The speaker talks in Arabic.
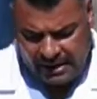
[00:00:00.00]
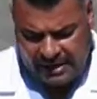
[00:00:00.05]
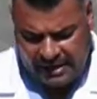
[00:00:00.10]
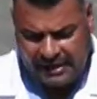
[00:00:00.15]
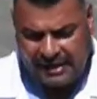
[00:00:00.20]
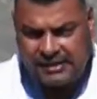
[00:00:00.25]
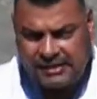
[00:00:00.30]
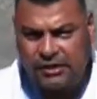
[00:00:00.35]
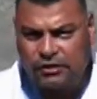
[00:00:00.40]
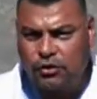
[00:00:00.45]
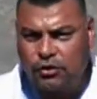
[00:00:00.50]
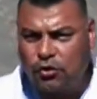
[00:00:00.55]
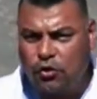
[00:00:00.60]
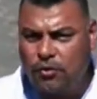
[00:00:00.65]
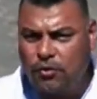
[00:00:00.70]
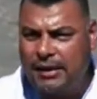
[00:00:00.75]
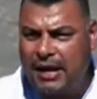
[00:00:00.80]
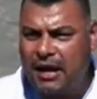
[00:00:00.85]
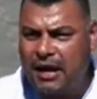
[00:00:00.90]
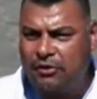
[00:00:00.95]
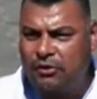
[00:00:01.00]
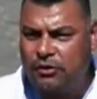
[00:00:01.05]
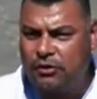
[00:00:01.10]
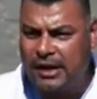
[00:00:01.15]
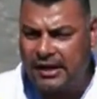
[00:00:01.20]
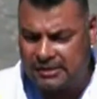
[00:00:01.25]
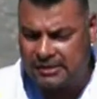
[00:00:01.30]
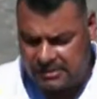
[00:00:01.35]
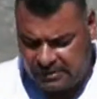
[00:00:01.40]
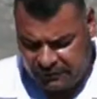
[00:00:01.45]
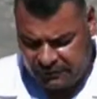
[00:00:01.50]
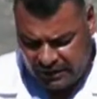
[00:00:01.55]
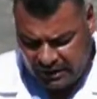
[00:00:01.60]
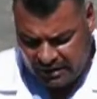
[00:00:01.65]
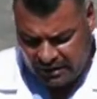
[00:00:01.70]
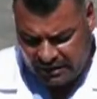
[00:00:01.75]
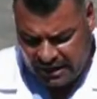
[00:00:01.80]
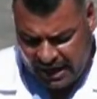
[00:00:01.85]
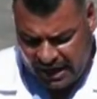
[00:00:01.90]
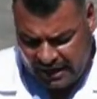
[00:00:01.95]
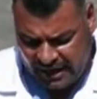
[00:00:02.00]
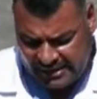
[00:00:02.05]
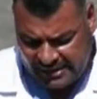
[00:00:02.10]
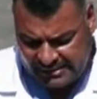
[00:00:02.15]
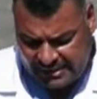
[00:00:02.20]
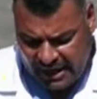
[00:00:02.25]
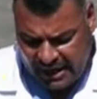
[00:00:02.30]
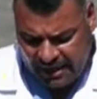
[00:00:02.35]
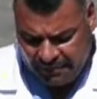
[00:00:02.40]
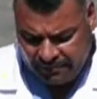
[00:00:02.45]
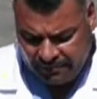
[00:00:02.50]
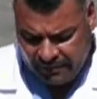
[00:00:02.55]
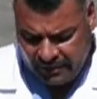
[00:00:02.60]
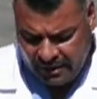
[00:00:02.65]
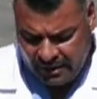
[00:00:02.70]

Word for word: كنيسة الروم الأرثوذكس في قطاع غزة